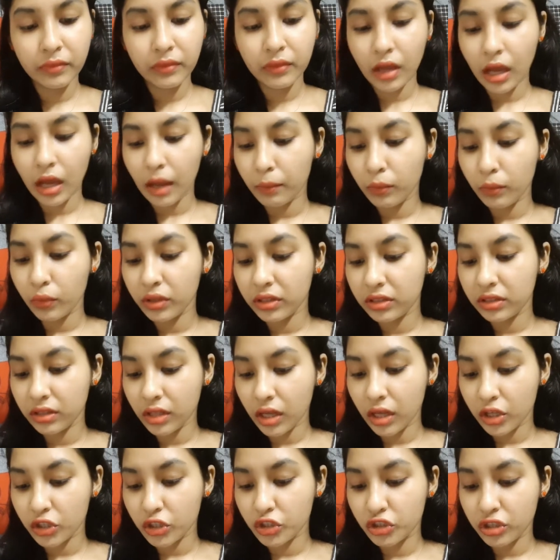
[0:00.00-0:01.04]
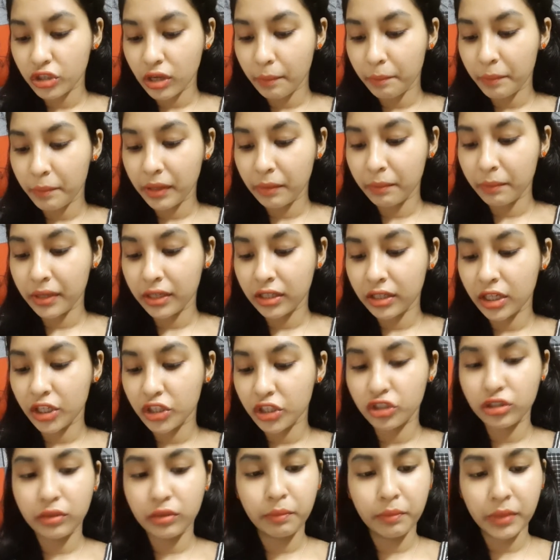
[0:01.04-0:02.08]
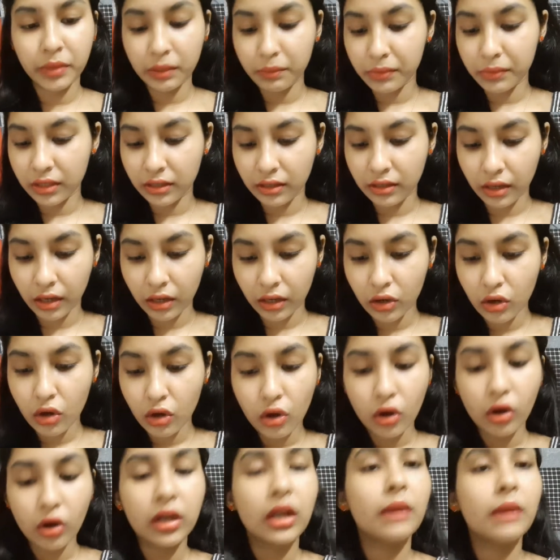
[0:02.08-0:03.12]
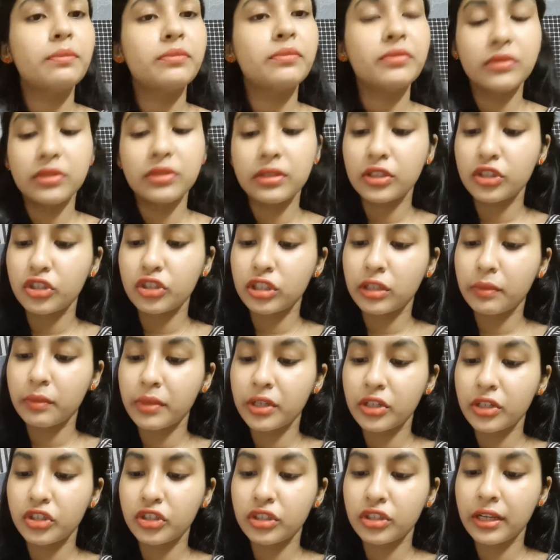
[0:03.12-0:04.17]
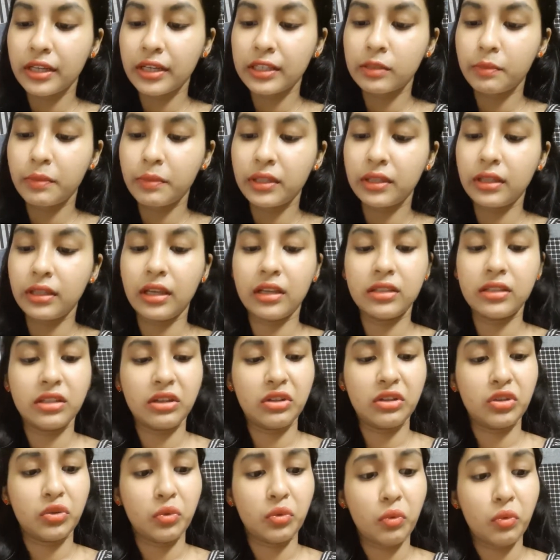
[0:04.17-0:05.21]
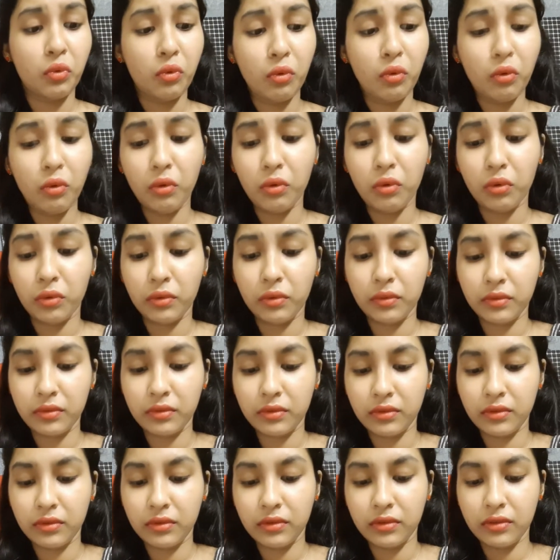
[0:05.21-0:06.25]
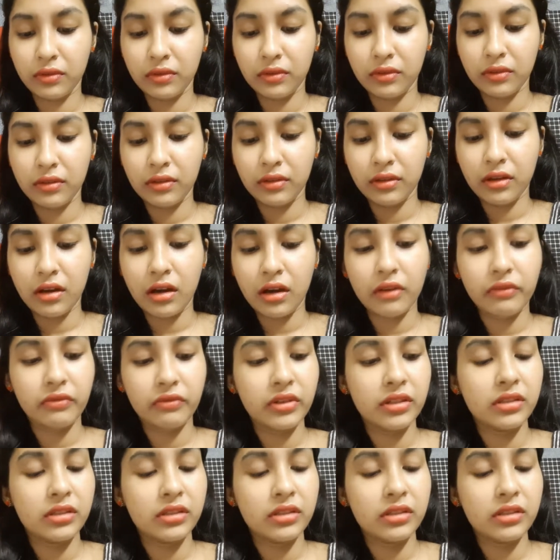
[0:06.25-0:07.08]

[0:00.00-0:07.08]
आपको इतना अच्छा पिगमेंटेशन भी मिल रहा है और आप शिमर शेड्स भी देख सकते हो ओ काफ़ी